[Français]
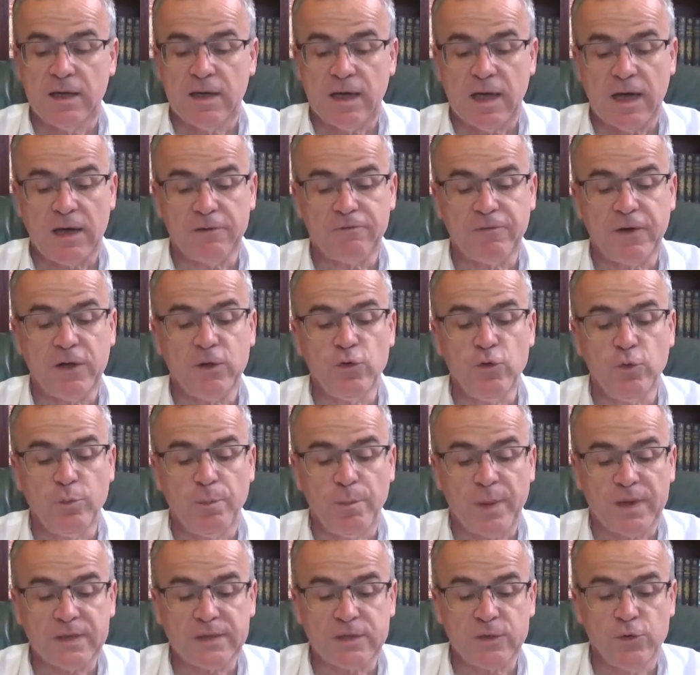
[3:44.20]
afin de ne
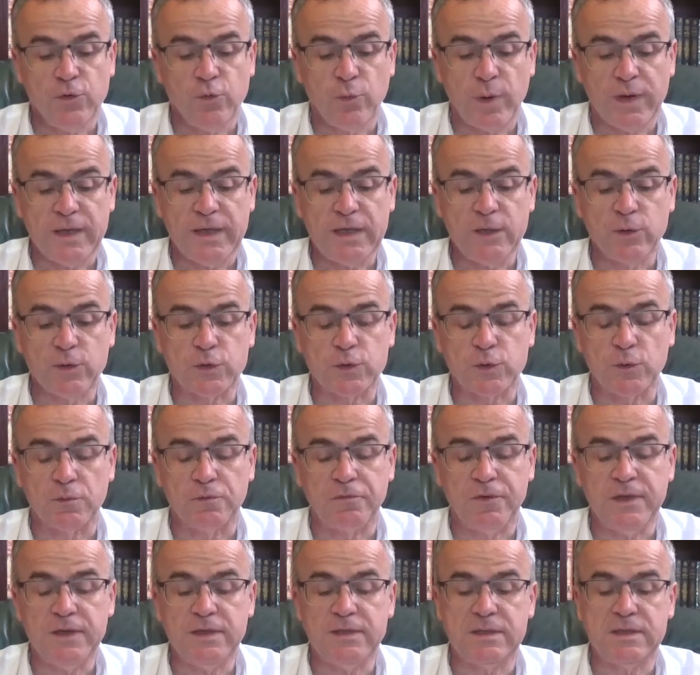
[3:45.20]
pas se noyer dans son
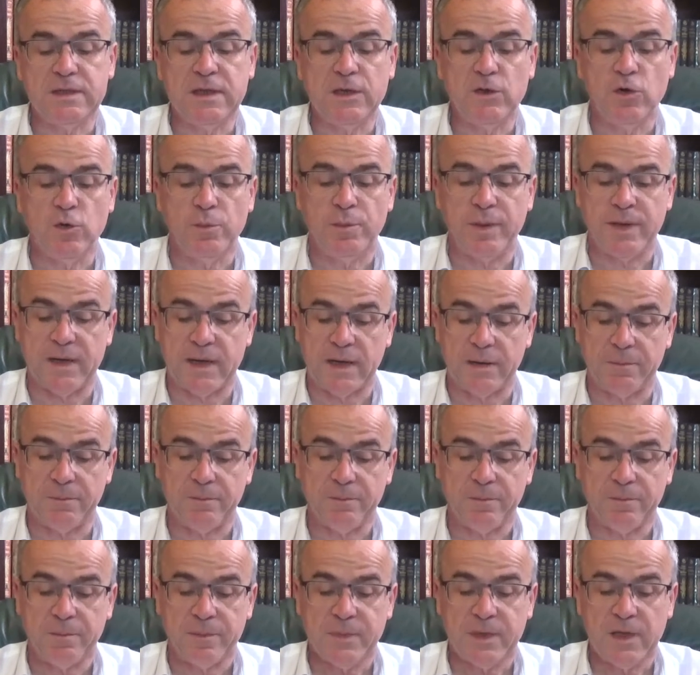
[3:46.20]
vide cyclopéen.
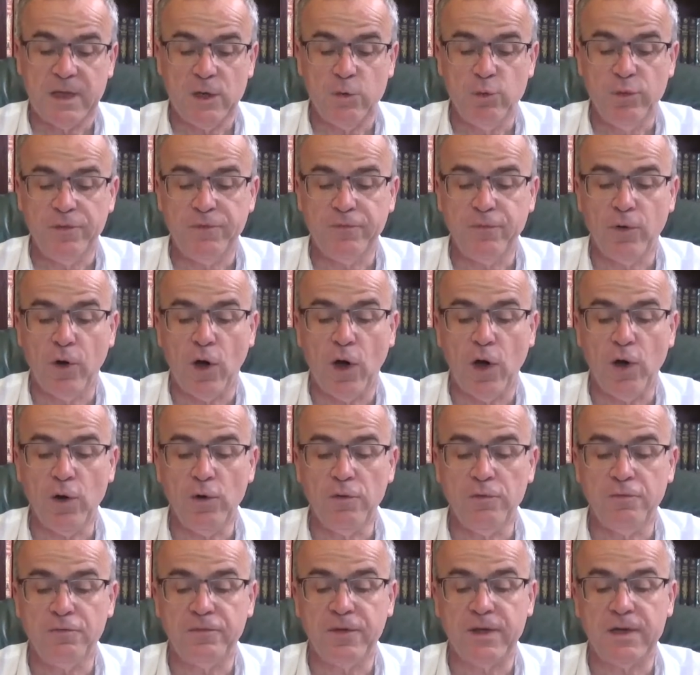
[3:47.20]
Il lui faut
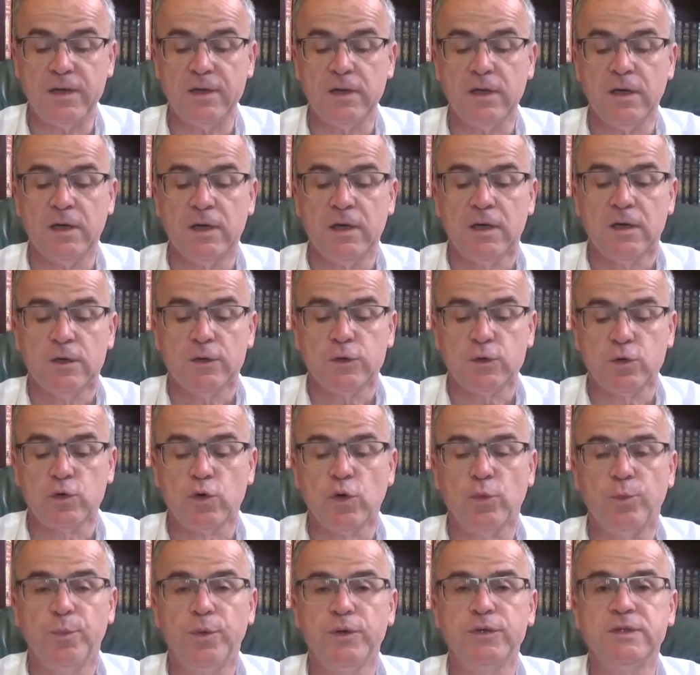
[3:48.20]
enlever ce
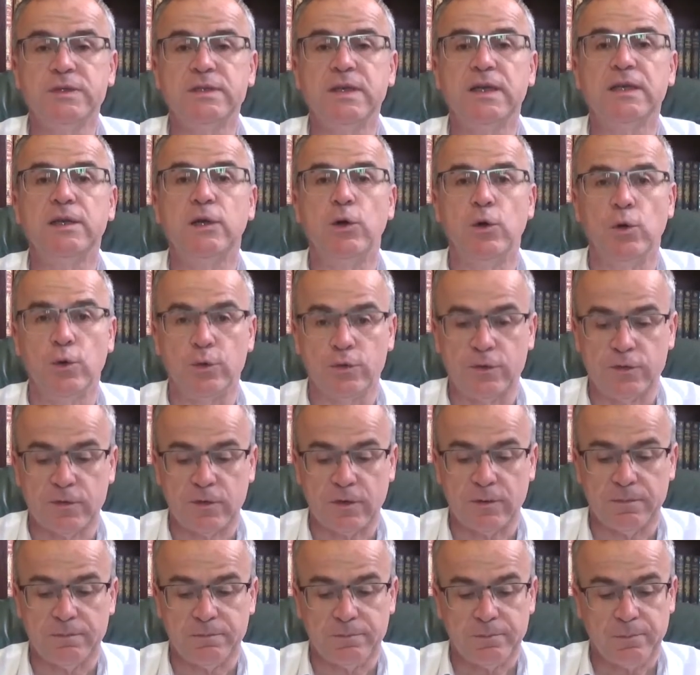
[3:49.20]
que possède l'autre.